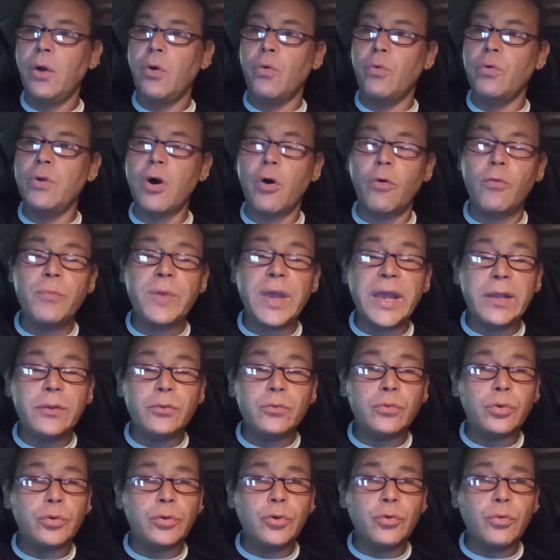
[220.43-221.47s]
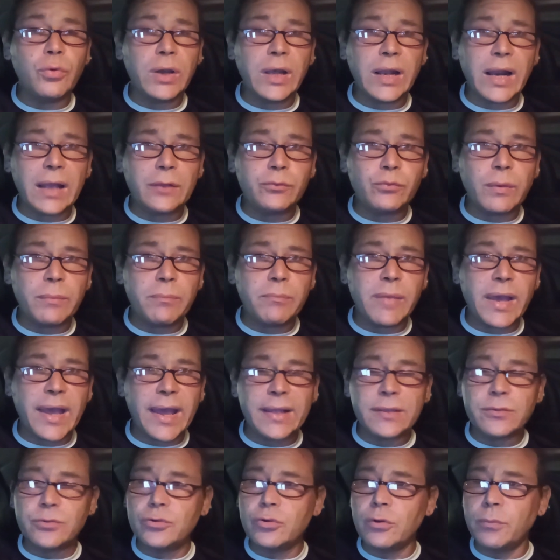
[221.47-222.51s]
un aumento di un grado e
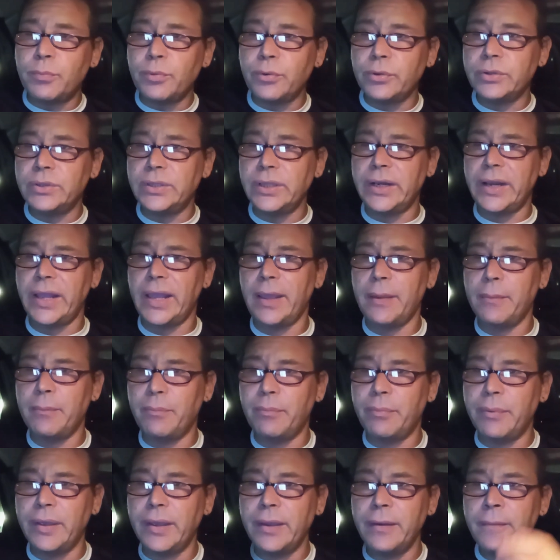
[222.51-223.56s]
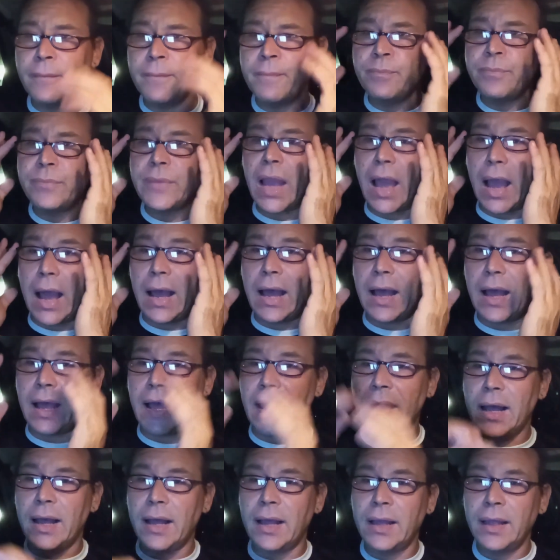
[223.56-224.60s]
mezzo porterebbe
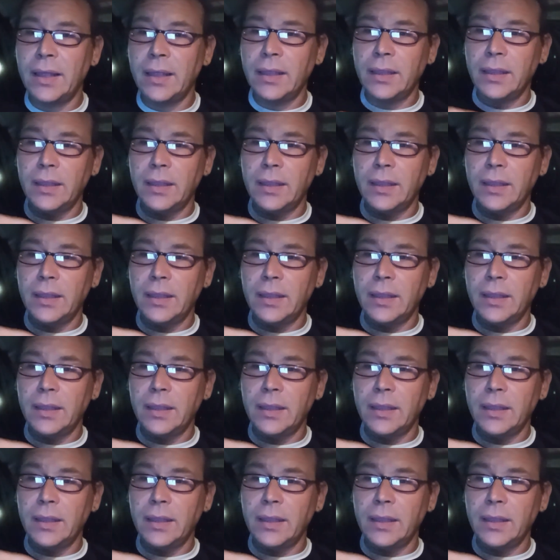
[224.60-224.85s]
a